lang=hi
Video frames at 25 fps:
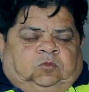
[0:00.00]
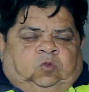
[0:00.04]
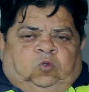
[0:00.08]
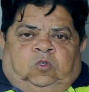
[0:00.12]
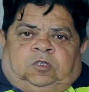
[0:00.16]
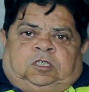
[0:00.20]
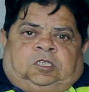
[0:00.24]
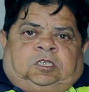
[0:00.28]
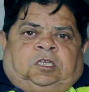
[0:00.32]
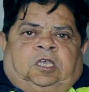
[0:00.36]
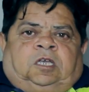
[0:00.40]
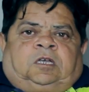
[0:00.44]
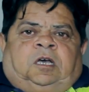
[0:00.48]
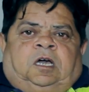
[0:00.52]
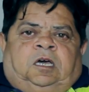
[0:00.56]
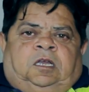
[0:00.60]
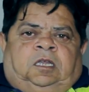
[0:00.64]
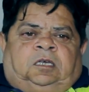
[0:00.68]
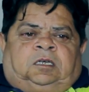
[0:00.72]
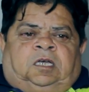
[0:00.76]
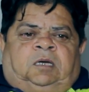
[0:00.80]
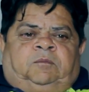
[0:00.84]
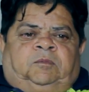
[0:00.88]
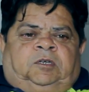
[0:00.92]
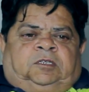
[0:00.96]
उसके
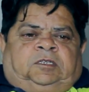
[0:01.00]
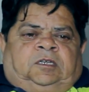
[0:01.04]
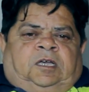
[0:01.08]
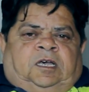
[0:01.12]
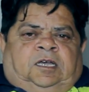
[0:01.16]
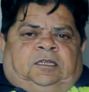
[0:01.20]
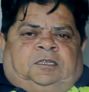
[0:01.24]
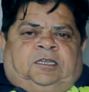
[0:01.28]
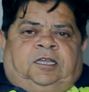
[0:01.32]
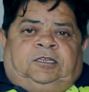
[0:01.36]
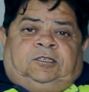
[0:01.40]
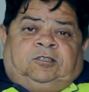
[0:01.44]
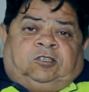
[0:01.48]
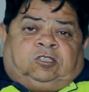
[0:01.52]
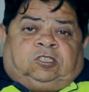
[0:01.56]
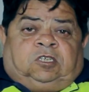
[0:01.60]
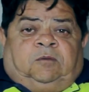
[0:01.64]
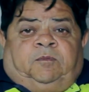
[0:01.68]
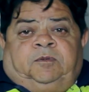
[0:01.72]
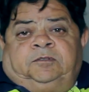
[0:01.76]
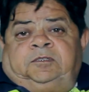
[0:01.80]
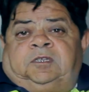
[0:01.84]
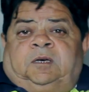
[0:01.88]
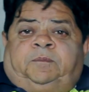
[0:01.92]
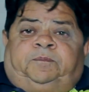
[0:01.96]
खाने का मज़ा आता है जिसको
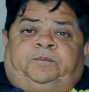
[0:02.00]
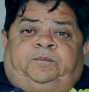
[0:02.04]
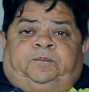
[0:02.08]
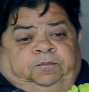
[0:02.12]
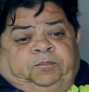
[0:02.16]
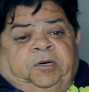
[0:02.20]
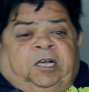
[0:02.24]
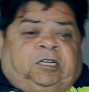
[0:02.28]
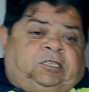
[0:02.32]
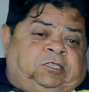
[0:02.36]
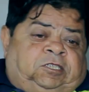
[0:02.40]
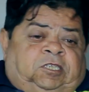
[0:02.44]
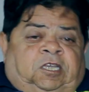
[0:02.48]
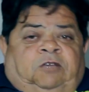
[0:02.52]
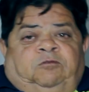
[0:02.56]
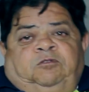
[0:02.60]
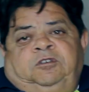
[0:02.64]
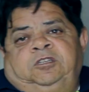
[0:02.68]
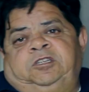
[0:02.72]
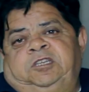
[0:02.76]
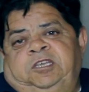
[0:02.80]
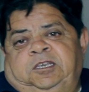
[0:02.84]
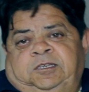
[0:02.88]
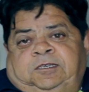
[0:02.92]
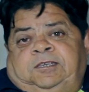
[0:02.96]
बंदा पकते
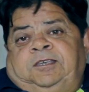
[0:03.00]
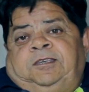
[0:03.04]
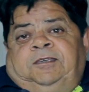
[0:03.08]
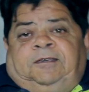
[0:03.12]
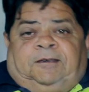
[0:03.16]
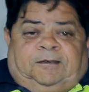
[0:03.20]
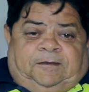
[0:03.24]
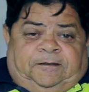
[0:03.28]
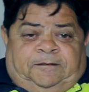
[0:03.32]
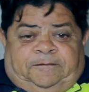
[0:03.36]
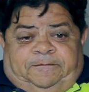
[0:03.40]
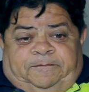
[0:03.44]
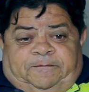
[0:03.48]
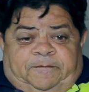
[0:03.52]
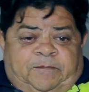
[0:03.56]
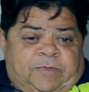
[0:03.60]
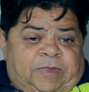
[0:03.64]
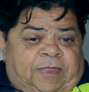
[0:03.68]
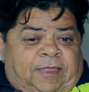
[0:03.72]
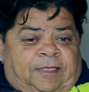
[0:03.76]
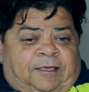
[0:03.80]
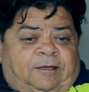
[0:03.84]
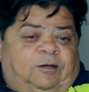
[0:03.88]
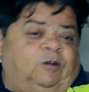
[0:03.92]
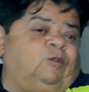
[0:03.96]
हुए देखे
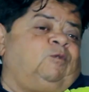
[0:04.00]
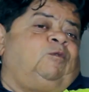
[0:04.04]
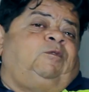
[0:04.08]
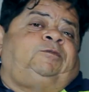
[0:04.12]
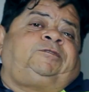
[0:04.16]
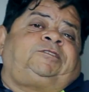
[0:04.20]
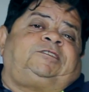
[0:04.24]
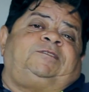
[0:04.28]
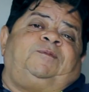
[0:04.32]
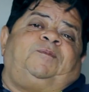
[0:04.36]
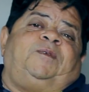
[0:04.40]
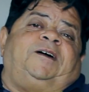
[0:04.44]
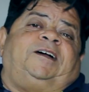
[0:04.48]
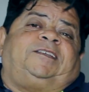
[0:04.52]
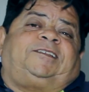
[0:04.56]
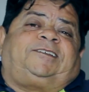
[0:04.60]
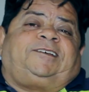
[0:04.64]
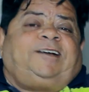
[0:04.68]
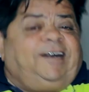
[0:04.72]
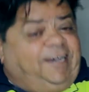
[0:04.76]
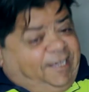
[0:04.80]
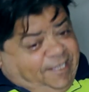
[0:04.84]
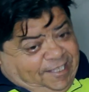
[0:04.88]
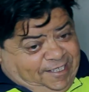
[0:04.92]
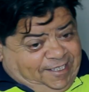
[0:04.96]
यार और उसके बाद
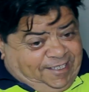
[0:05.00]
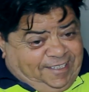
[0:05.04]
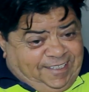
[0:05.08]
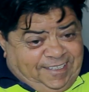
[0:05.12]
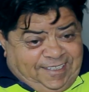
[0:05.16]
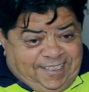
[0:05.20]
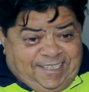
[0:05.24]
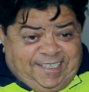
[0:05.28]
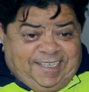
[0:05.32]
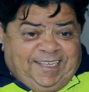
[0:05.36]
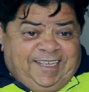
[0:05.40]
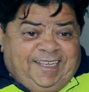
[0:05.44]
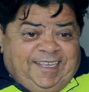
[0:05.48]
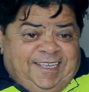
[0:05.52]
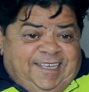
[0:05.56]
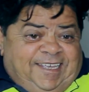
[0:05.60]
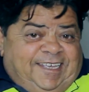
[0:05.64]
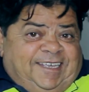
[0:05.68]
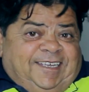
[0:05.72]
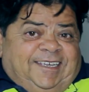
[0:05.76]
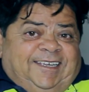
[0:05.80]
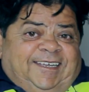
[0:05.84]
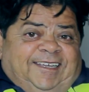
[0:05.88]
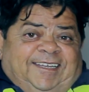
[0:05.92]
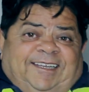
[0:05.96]
खाए
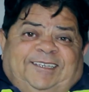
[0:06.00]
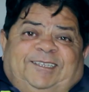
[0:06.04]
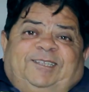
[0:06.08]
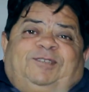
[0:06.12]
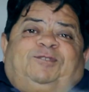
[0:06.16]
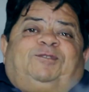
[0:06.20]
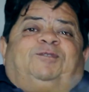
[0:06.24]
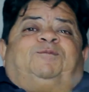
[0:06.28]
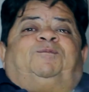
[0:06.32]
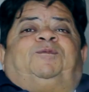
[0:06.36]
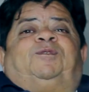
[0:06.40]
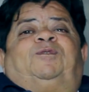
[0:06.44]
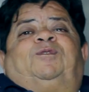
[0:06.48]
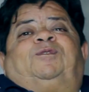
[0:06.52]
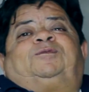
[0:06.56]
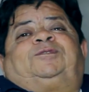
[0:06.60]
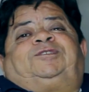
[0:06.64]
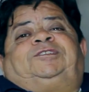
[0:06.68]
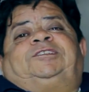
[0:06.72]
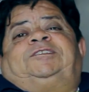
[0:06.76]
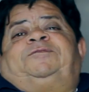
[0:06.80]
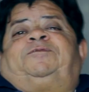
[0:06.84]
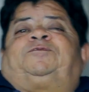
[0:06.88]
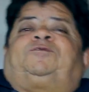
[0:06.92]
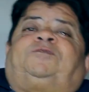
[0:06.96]
तुम लोग
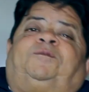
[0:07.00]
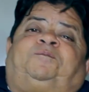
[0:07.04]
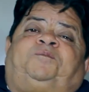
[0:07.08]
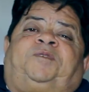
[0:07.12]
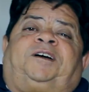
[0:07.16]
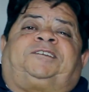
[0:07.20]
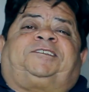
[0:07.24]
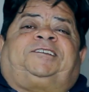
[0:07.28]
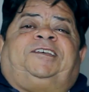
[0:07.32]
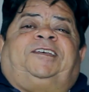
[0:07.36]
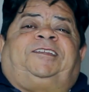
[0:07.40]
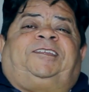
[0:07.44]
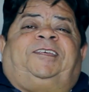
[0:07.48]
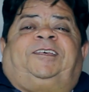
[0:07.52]
सिर्फ पकते